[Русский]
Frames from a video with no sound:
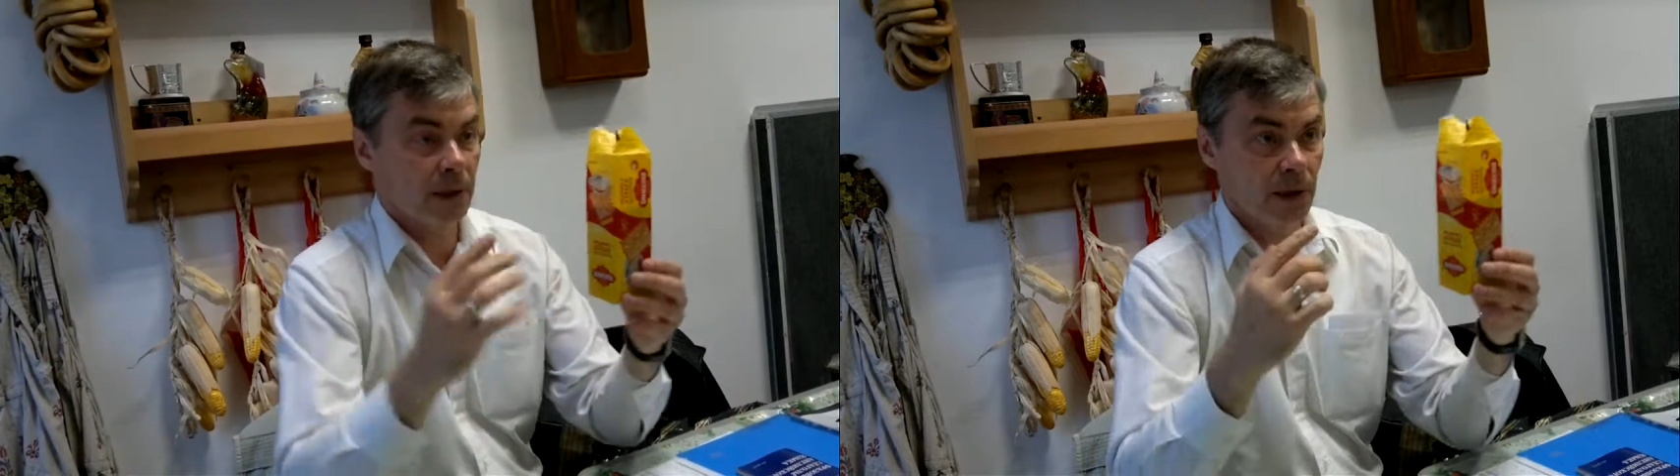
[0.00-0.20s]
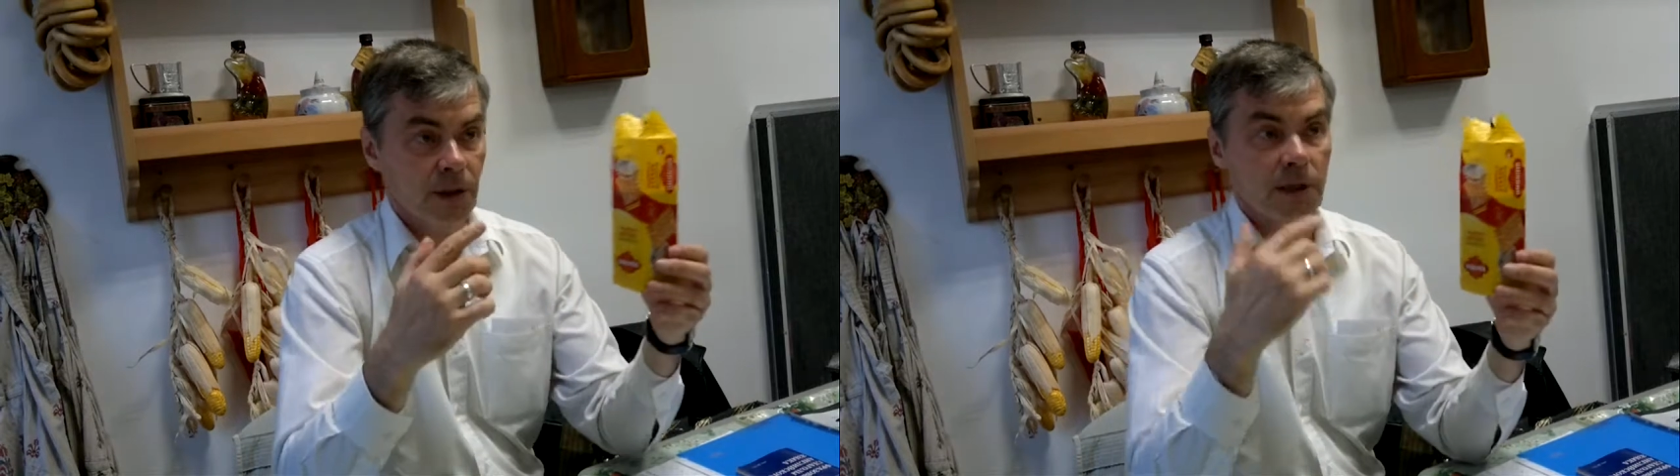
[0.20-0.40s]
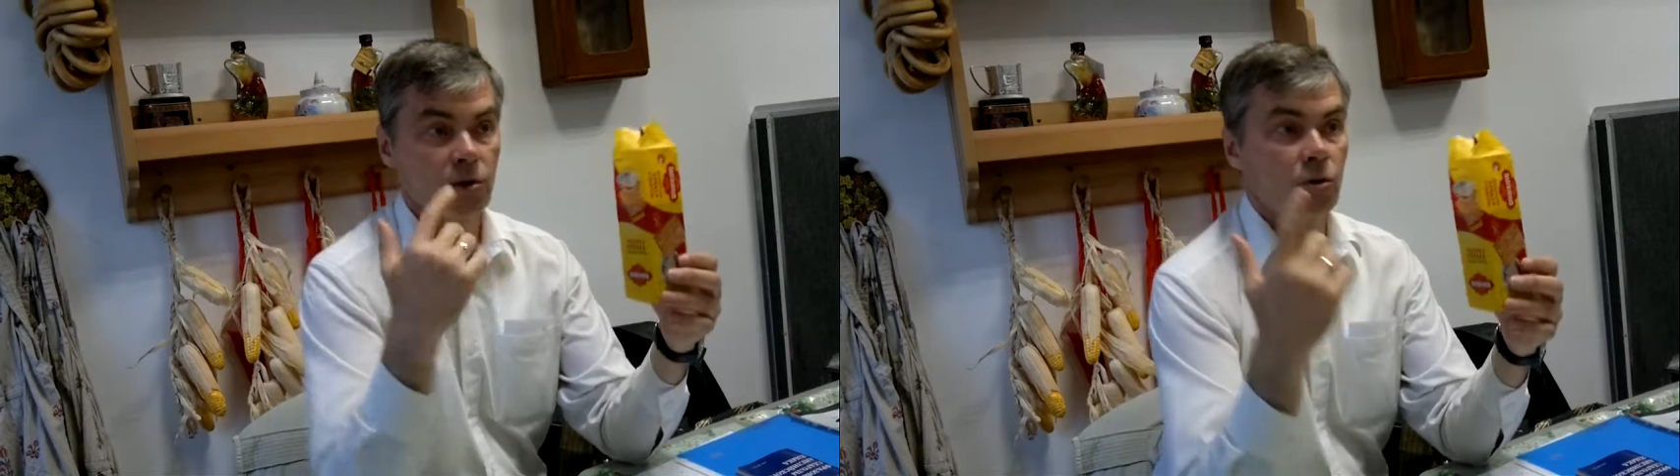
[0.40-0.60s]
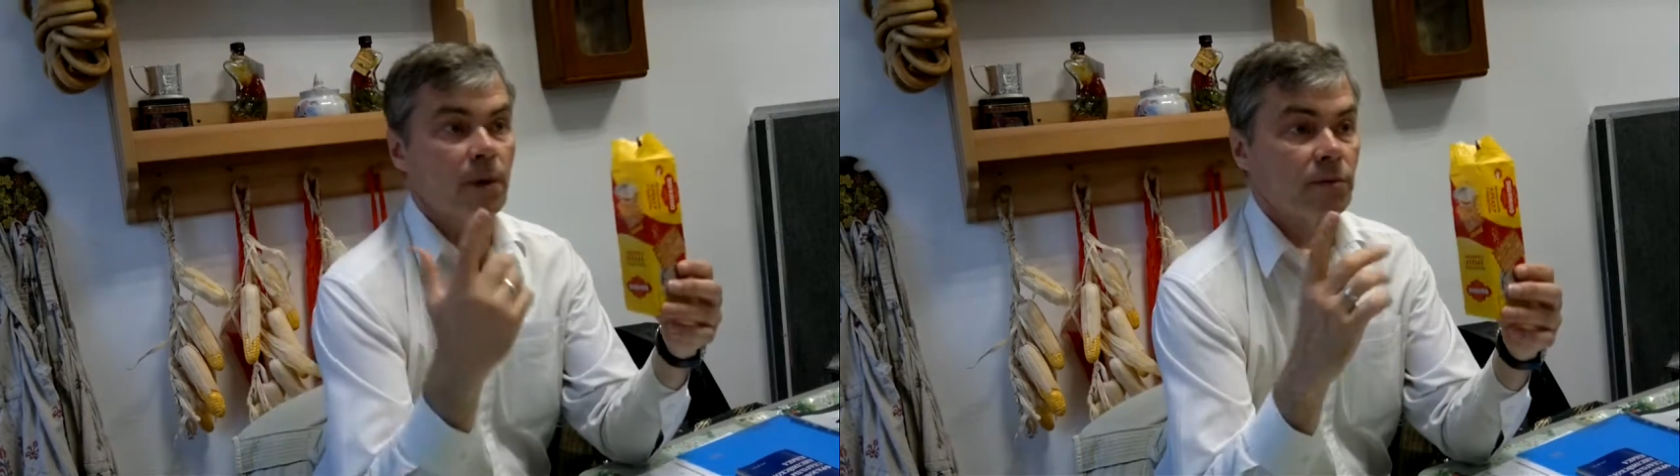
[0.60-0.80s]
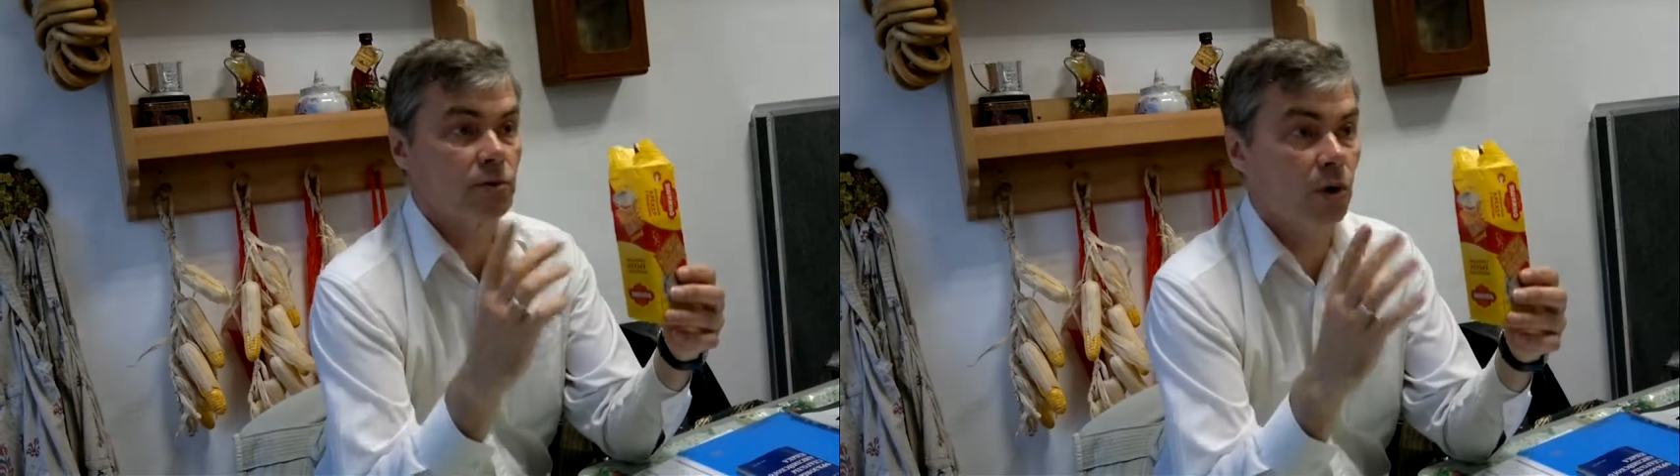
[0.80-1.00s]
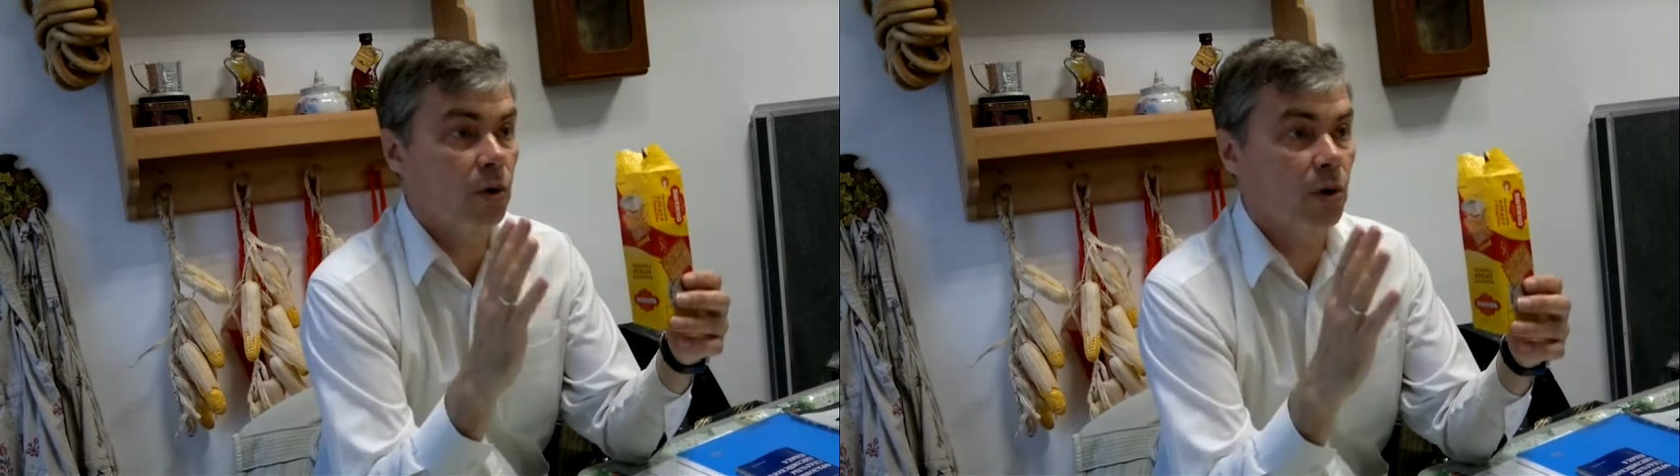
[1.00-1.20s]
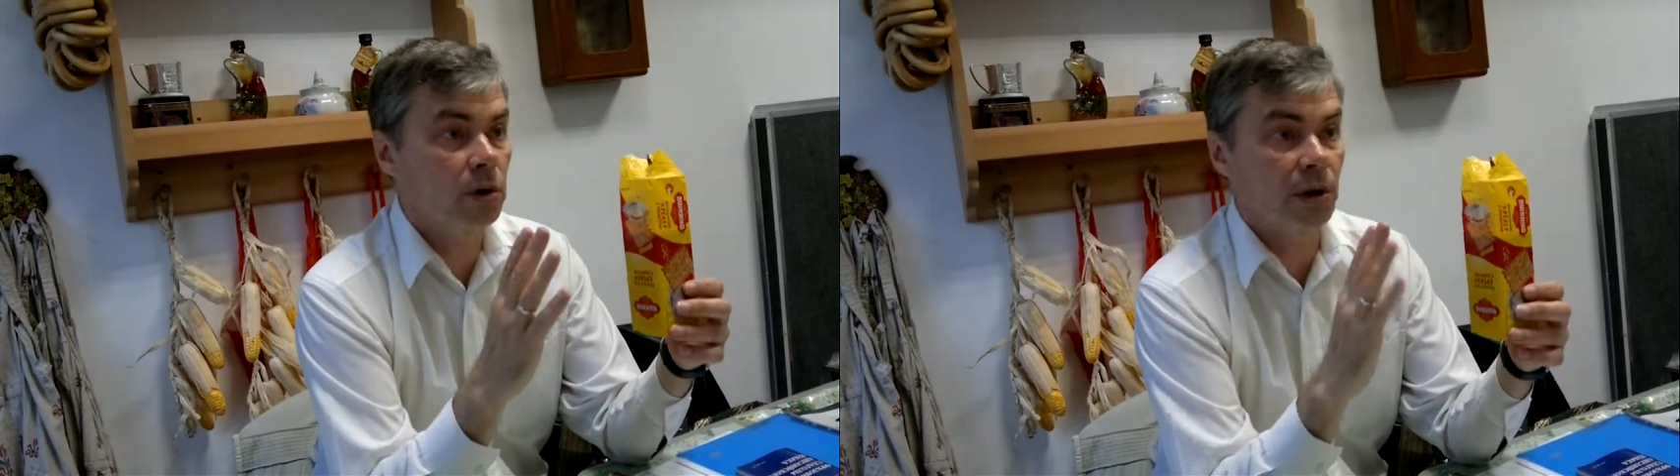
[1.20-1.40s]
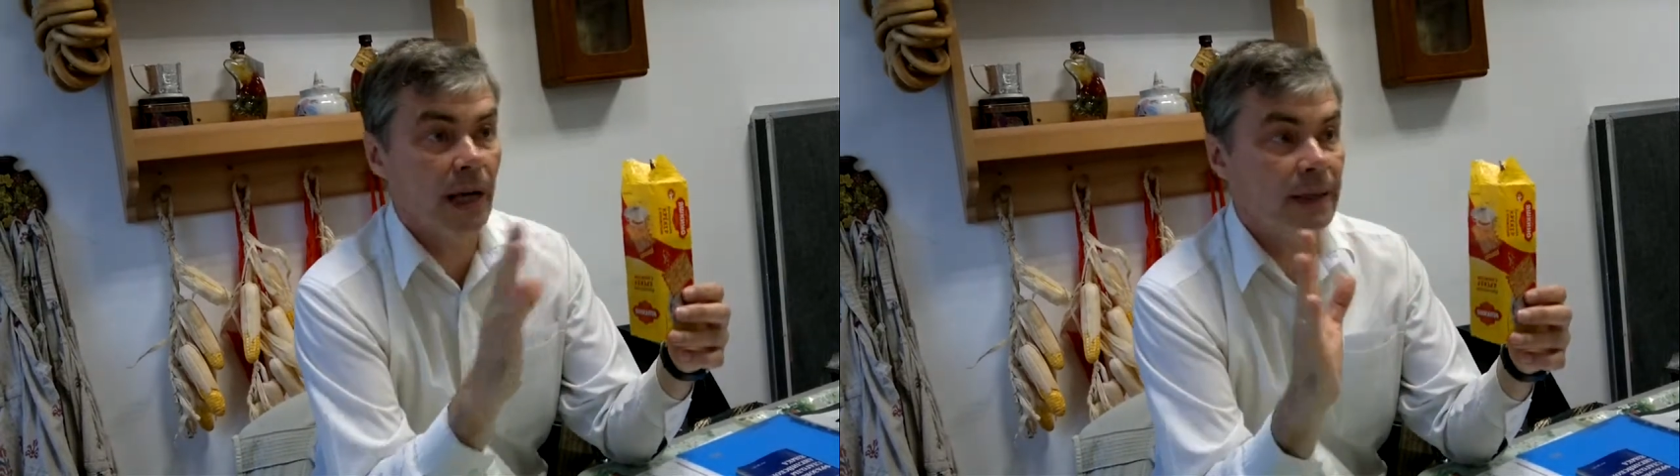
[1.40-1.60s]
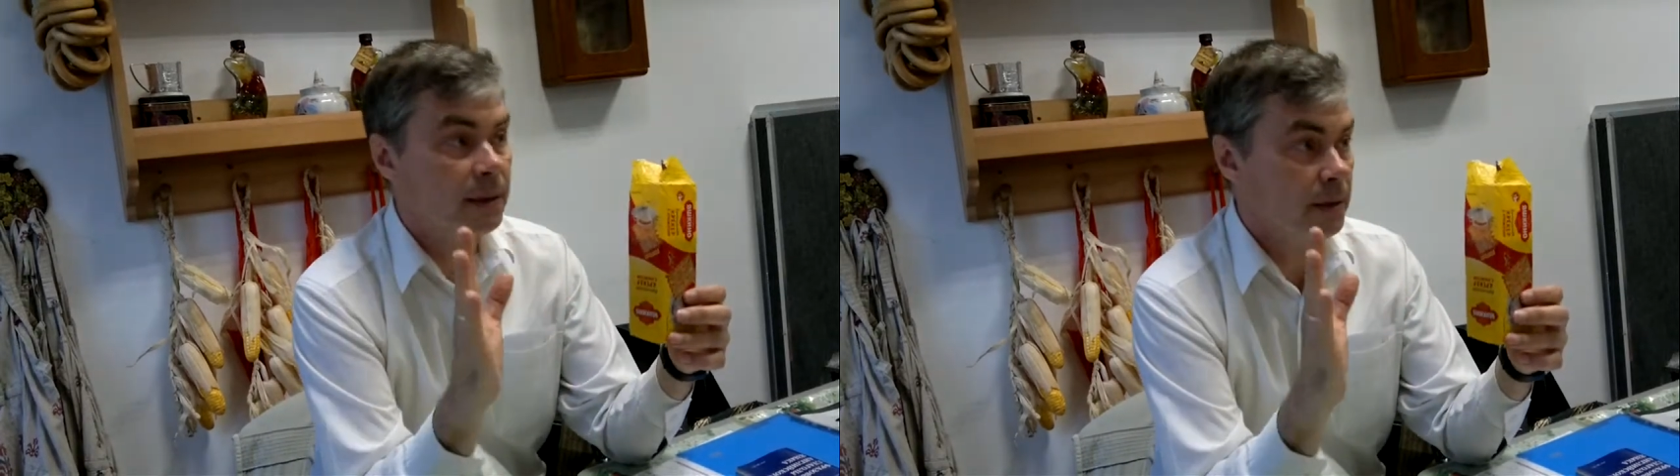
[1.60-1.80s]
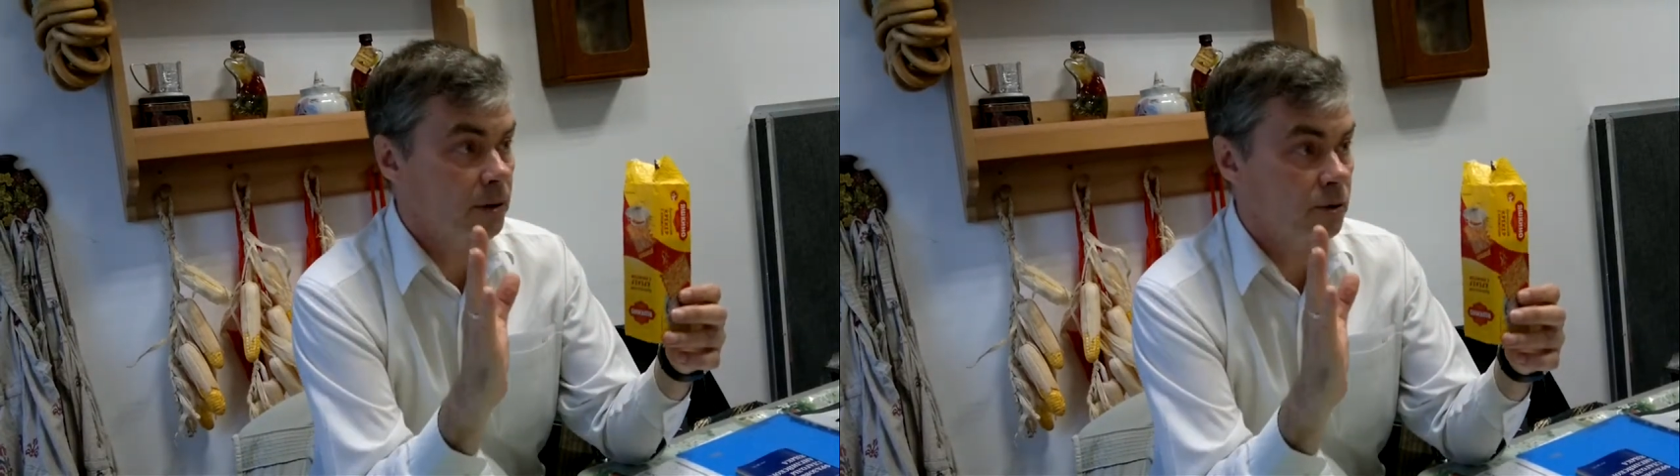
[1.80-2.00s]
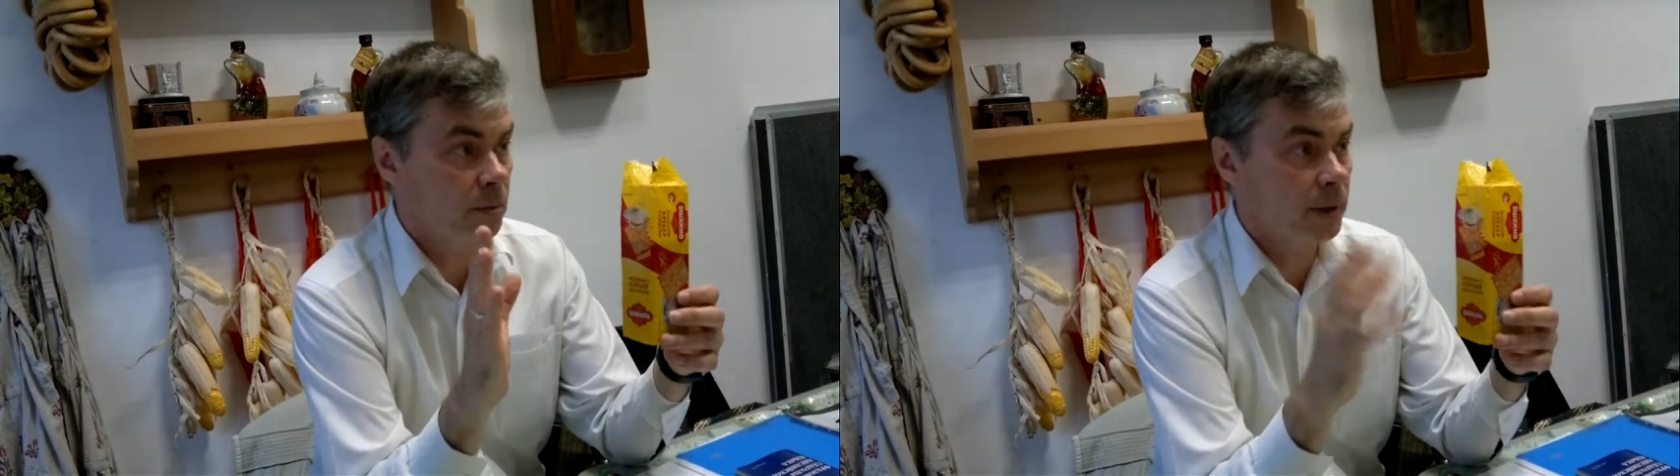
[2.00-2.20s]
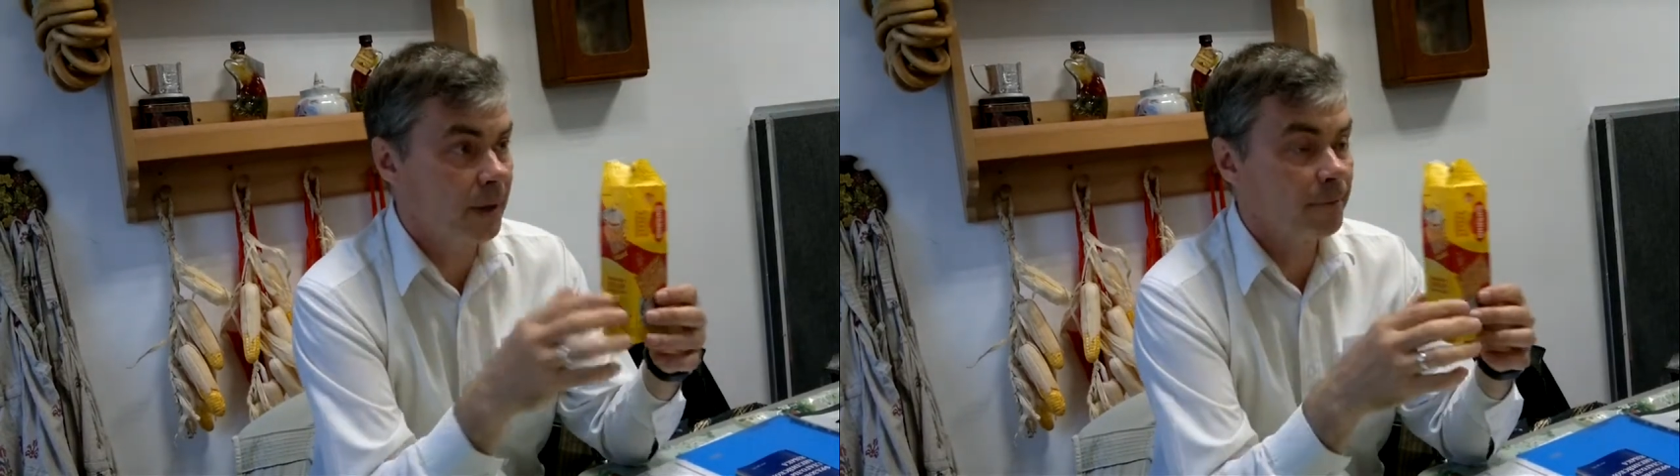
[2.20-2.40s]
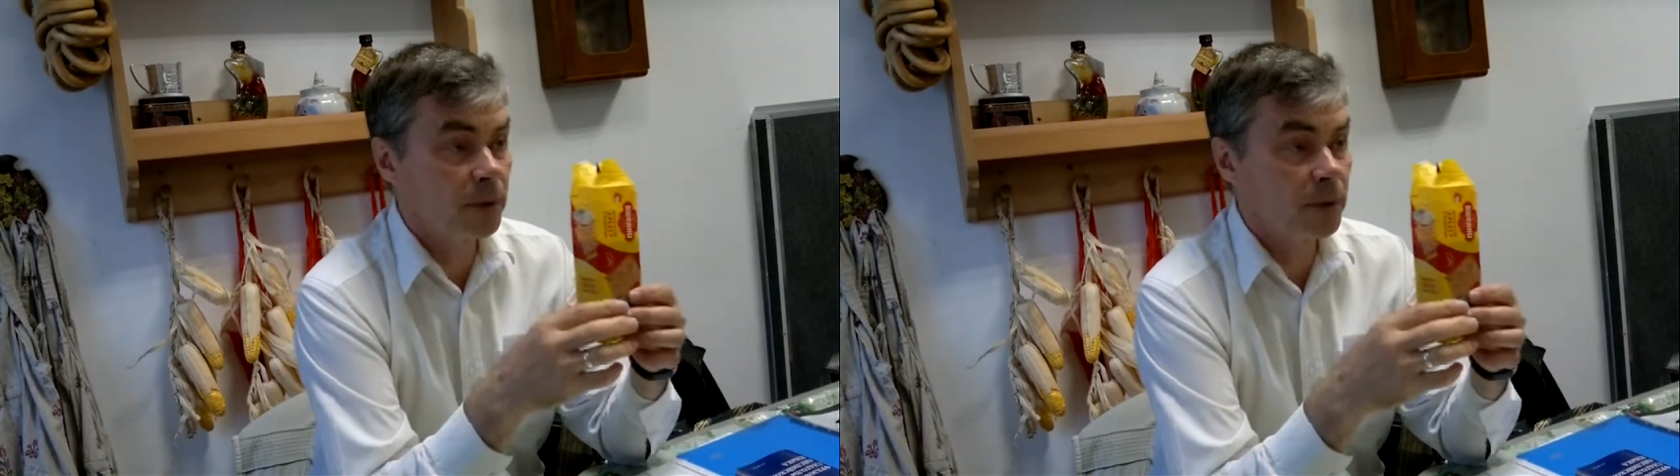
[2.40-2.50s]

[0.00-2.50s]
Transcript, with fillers: англичане же любят, все all right должно быть.